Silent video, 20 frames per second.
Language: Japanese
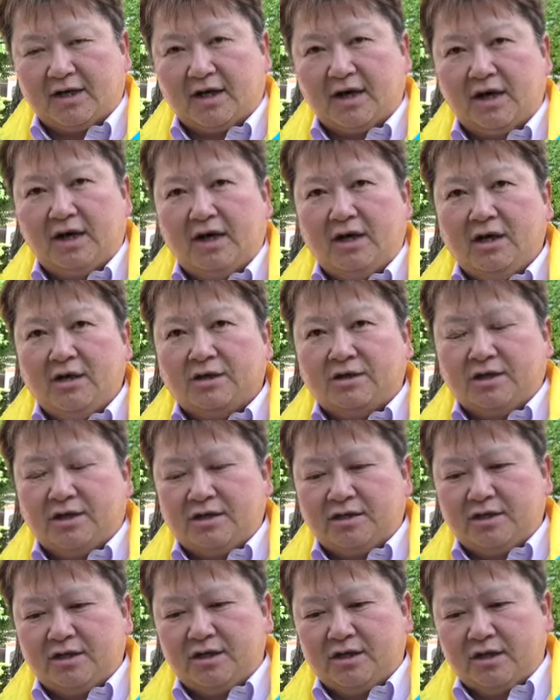が
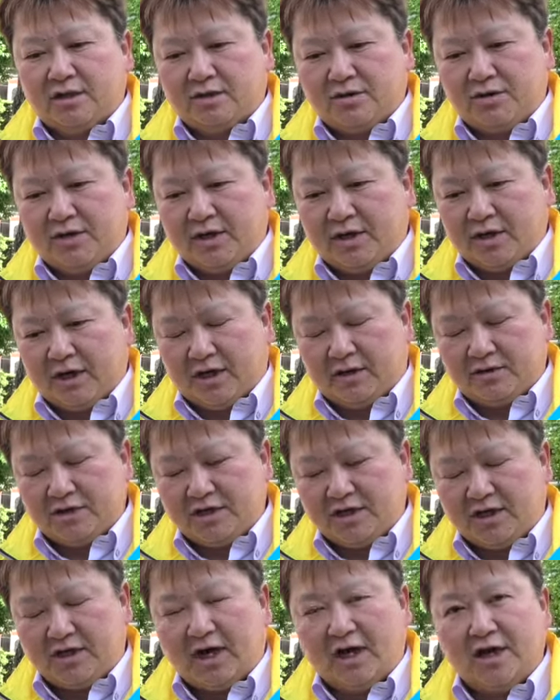次々に区あの
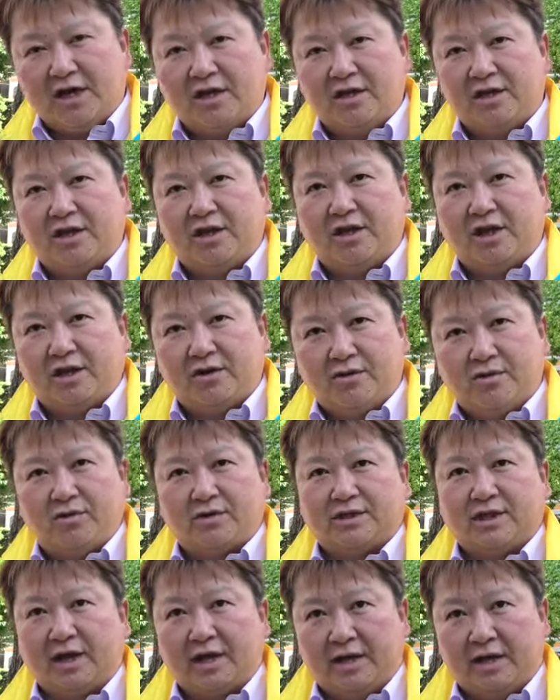市議会議員に立候
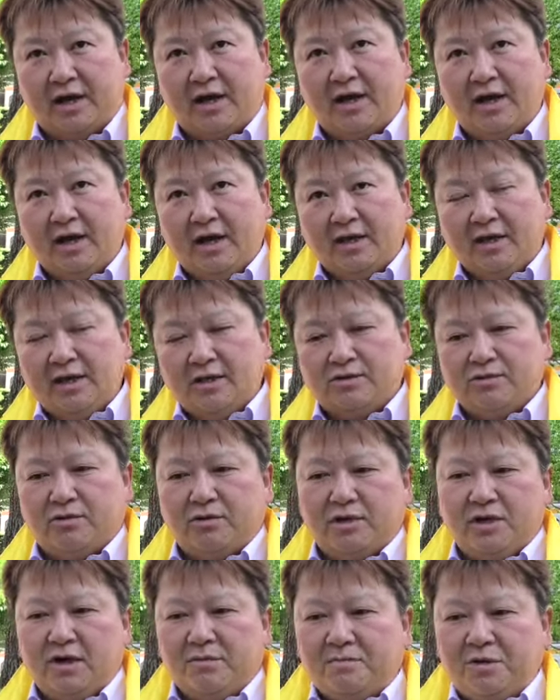補されてで、そ
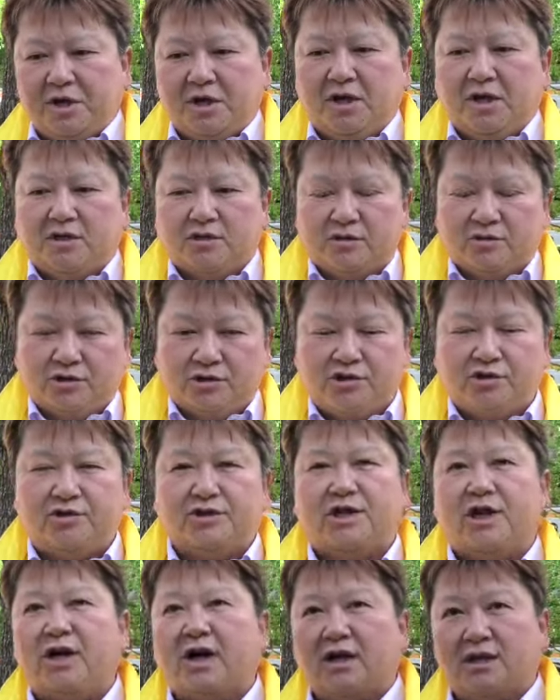こでやっぱりその修
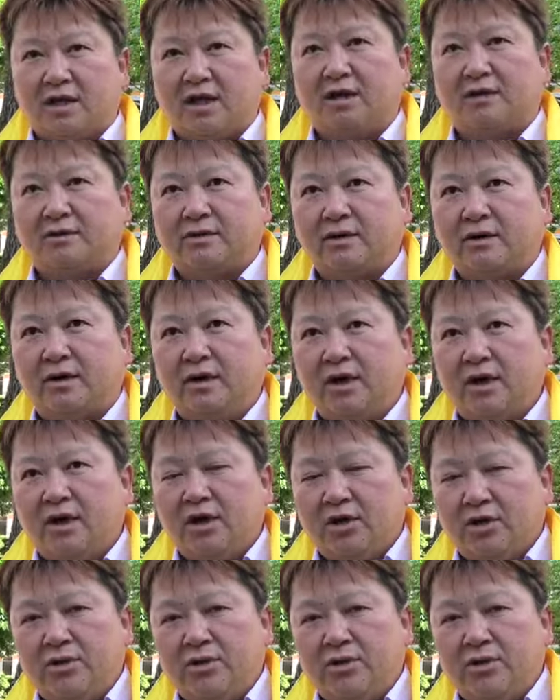正が働くと。